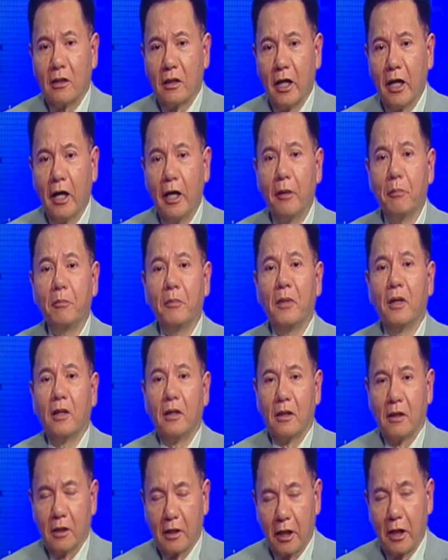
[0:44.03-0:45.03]
thêm
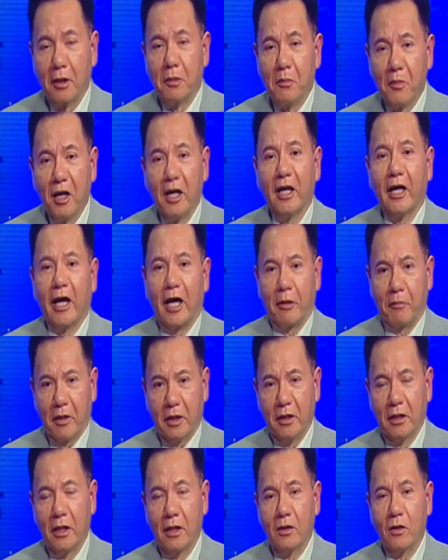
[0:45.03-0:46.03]
gần 10.000
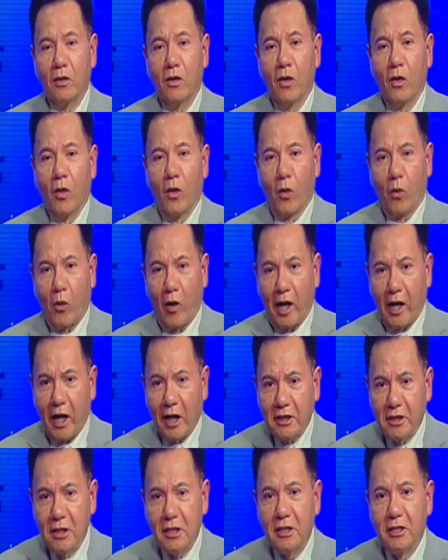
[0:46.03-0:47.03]
bệnh nhân qua các
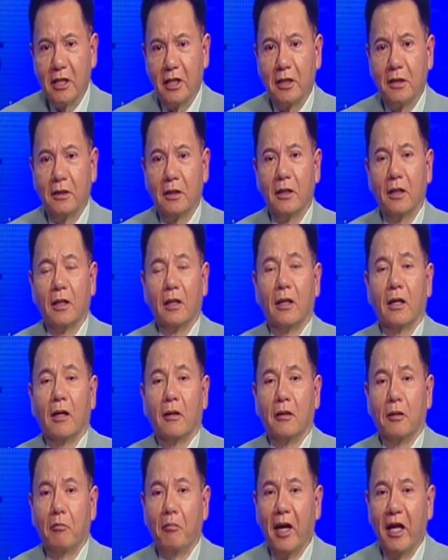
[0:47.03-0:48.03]
chương trình
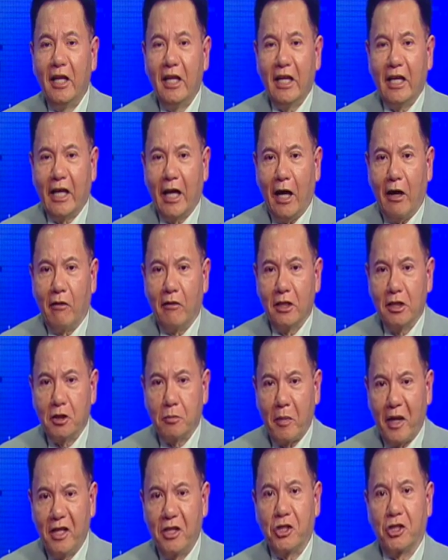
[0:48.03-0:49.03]
Medical
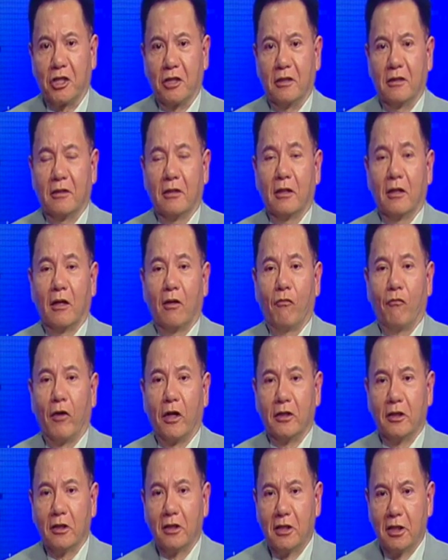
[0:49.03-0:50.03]
Expansion và
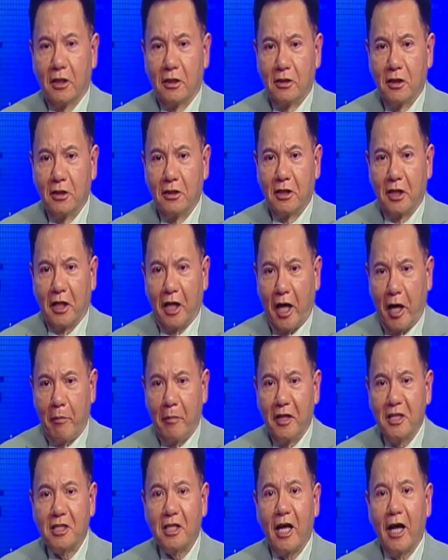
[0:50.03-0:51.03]
những chương, chương trình
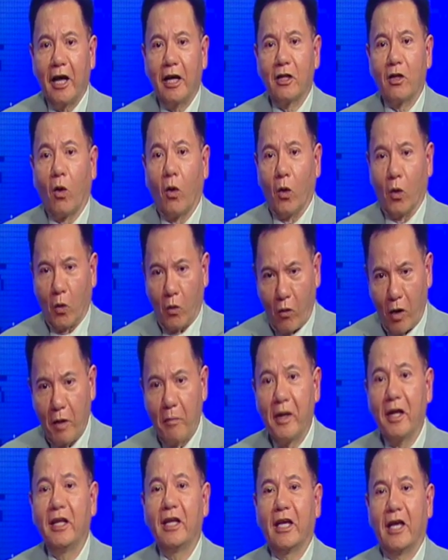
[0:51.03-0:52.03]
MSI đổi qua
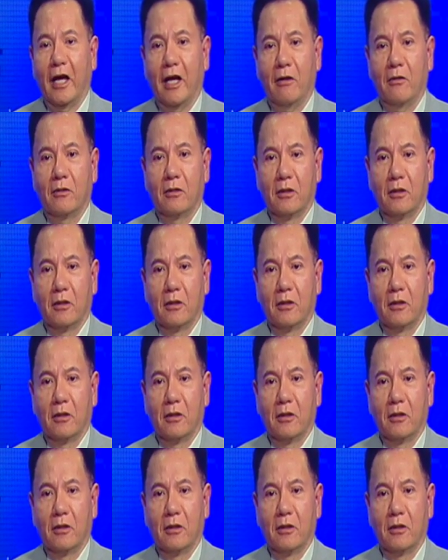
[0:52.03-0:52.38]
Medical.